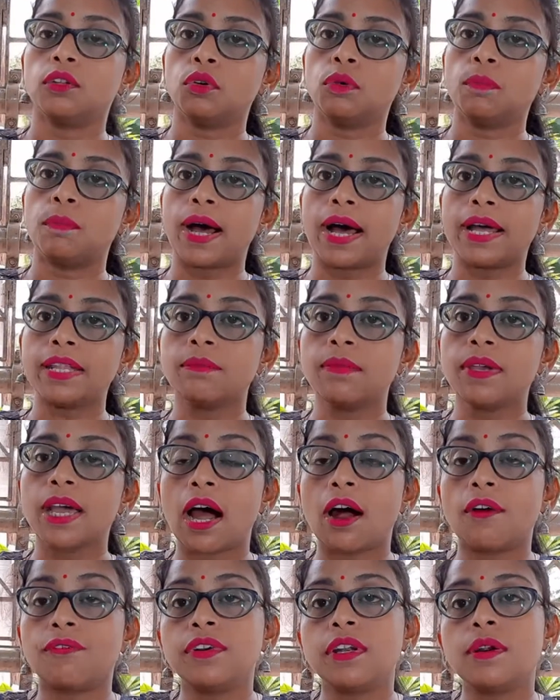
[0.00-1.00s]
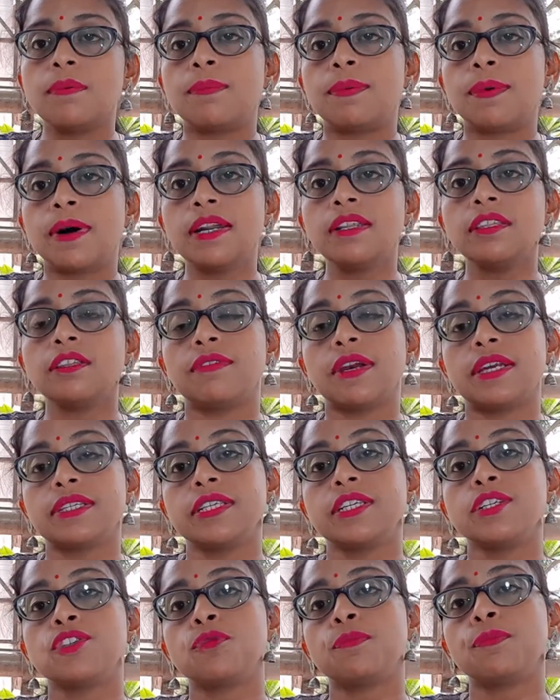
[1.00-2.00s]
तो बाद में आफ्टर बर्थ
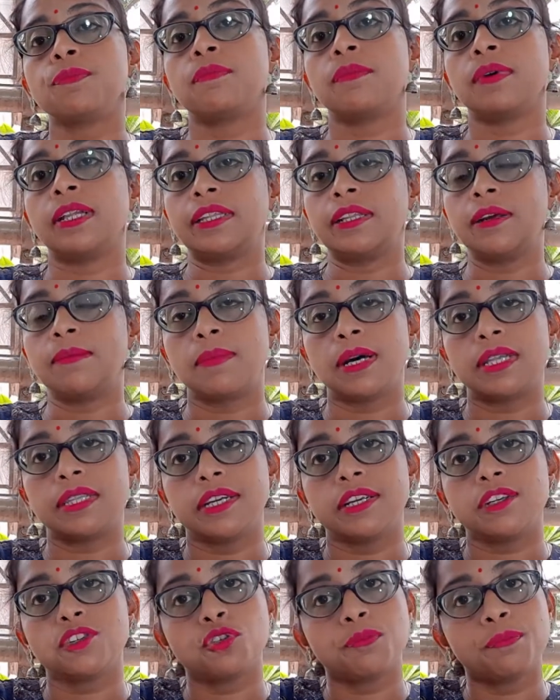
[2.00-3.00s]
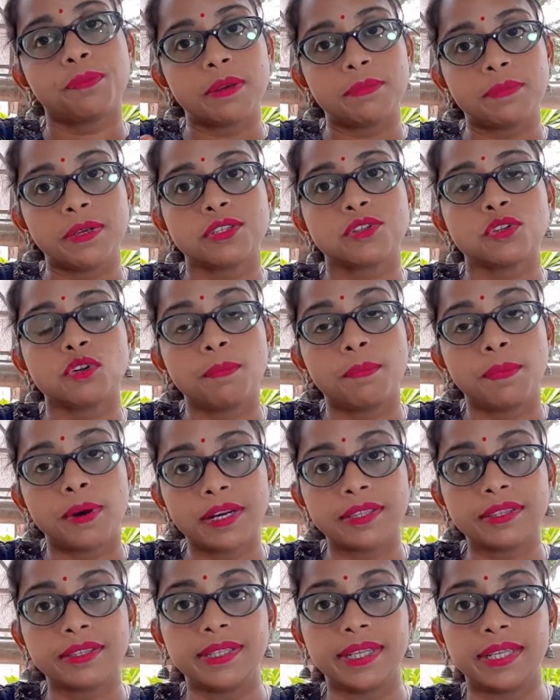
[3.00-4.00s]
वैसी जो मतलब मदर जो बेबीज़ को
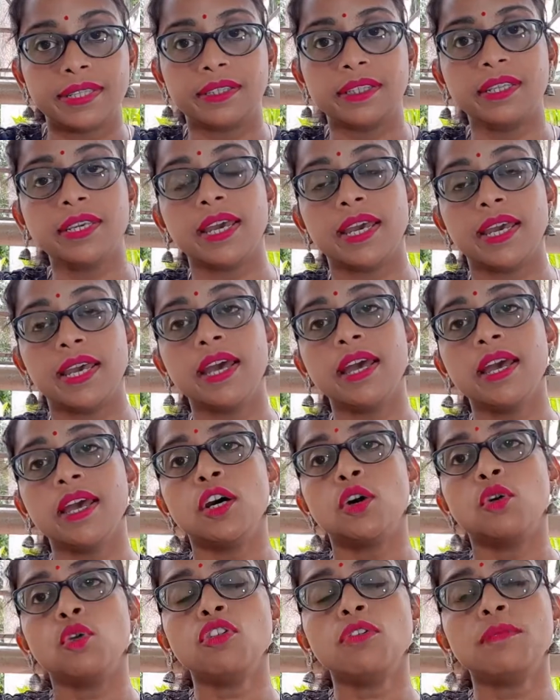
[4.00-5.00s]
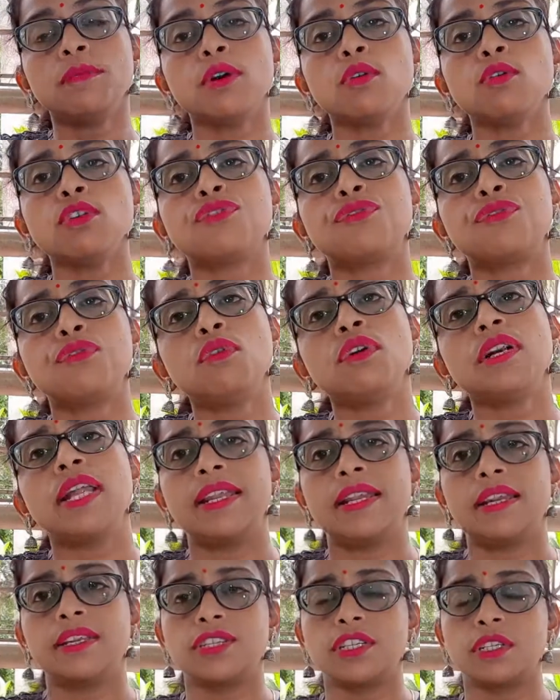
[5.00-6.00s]
बर्थ देती हैं उनमें कुछ फूड
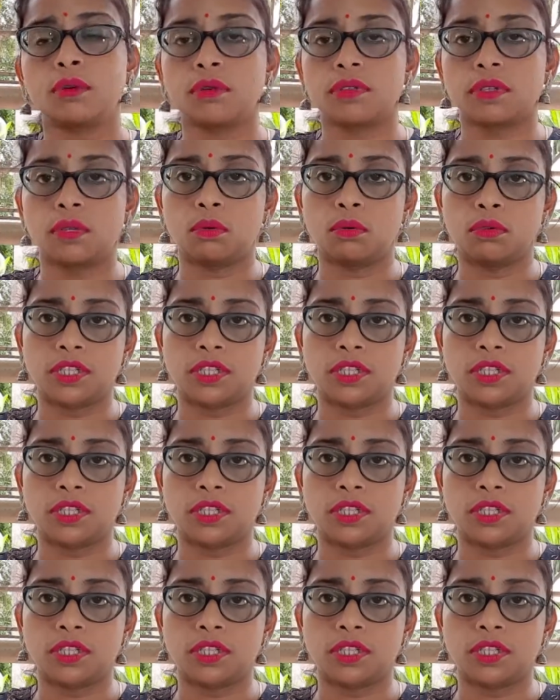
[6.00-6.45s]
एलर्जी हो,